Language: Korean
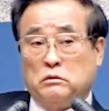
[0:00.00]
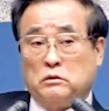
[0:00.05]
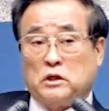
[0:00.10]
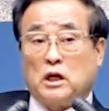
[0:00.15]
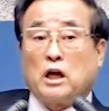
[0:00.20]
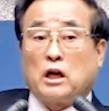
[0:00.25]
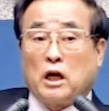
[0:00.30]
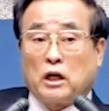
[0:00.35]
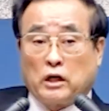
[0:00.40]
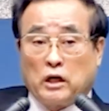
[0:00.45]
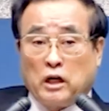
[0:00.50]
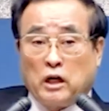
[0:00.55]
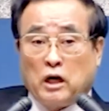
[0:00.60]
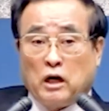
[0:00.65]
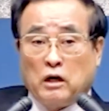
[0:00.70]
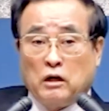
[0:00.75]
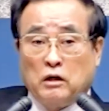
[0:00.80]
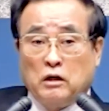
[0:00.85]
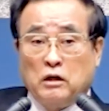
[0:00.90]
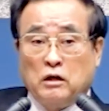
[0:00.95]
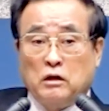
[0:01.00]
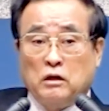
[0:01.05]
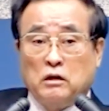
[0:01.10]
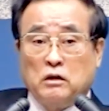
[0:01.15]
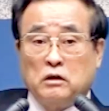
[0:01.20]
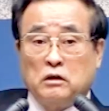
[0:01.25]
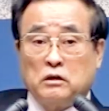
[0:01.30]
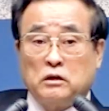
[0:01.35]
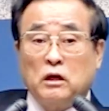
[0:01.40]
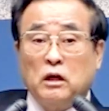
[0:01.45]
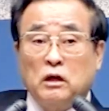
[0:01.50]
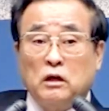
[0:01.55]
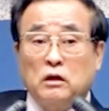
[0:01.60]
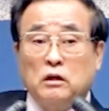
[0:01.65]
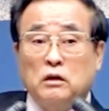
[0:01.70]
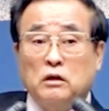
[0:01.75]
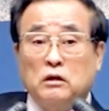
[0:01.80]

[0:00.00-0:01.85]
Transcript: 자나 깨나. 예?